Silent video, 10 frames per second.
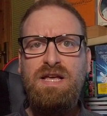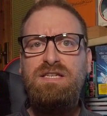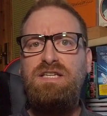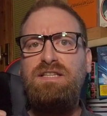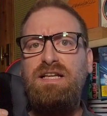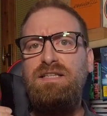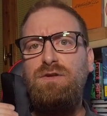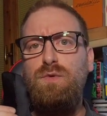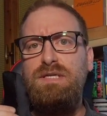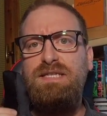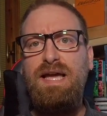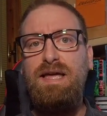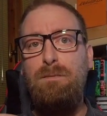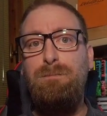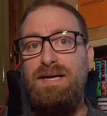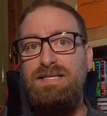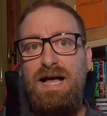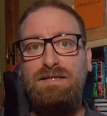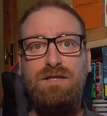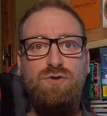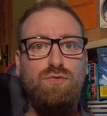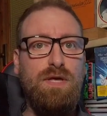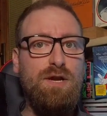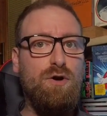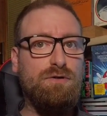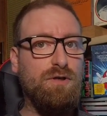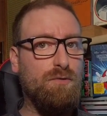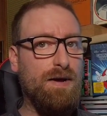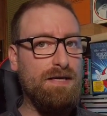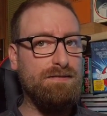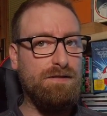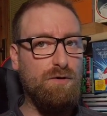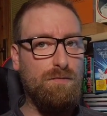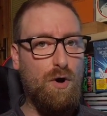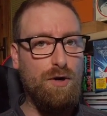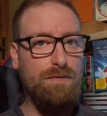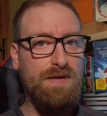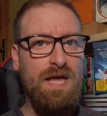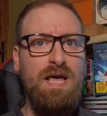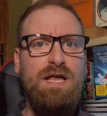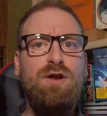Si tratta di una serie basata su dei noti romanzi omonimi.